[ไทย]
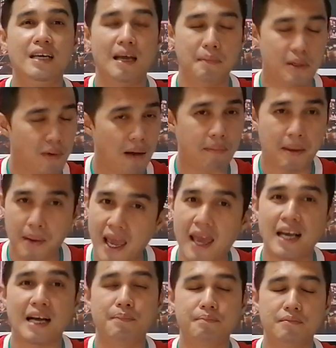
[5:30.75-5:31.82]
ไอ้มินว่าไม่แพ้
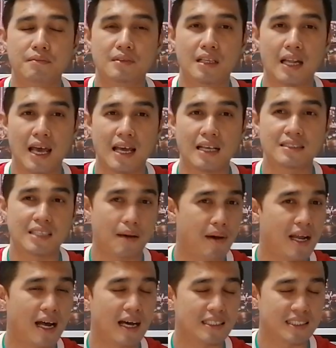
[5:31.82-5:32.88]
ครับและสา
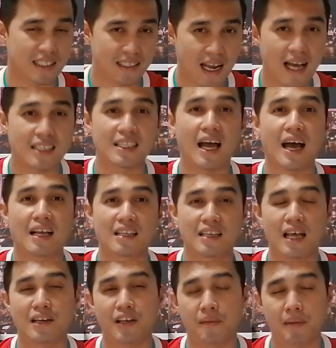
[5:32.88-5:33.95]
มารถจะร้างตา
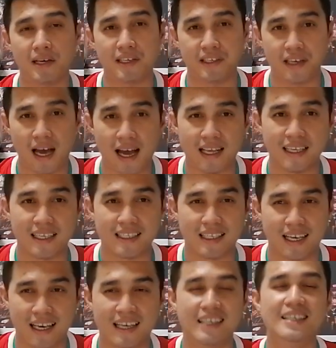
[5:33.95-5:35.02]
ทางด้านเรอัลมาดริดได้
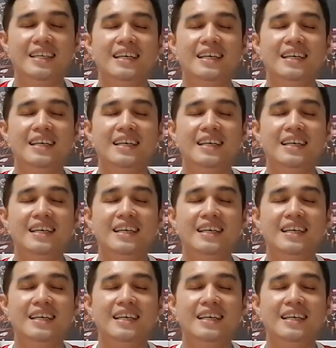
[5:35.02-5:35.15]
อ่า